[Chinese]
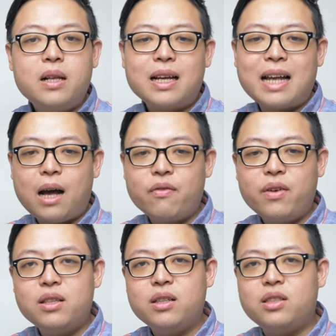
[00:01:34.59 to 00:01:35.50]
那咖
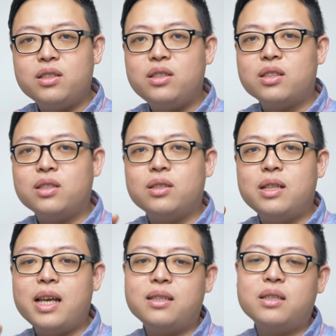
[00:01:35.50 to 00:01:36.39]
啡呢？其实也是
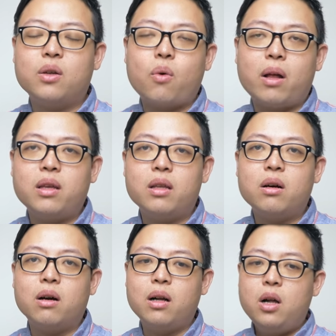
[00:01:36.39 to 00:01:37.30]
类似的观念
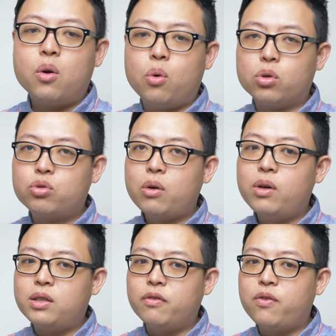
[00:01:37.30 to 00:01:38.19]
哦，果酸
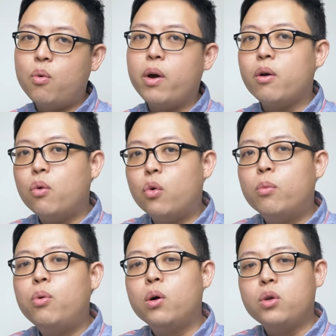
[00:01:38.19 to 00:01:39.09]
会使风味活
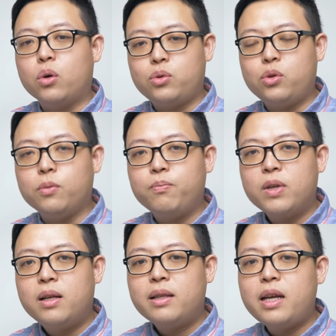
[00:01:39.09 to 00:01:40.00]
泼有趣，
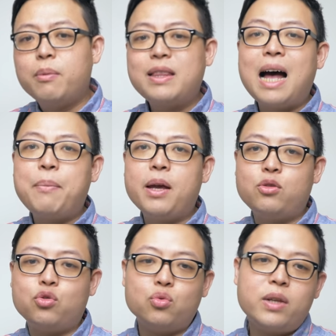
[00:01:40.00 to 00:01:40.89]
但要搭
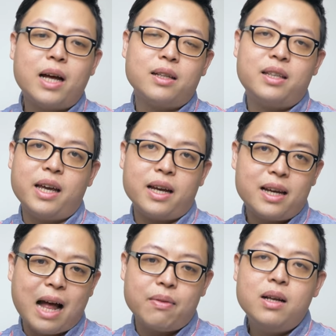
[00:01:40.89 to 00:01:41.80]
配足量的甜
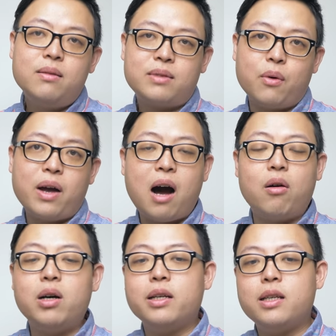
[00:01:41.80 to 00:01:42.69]
感才会好
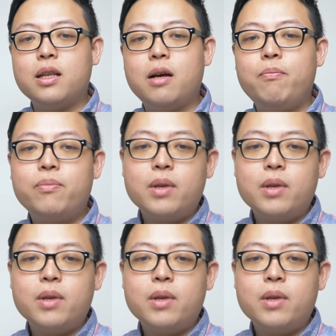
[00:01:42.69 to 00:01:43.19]
喝宜人。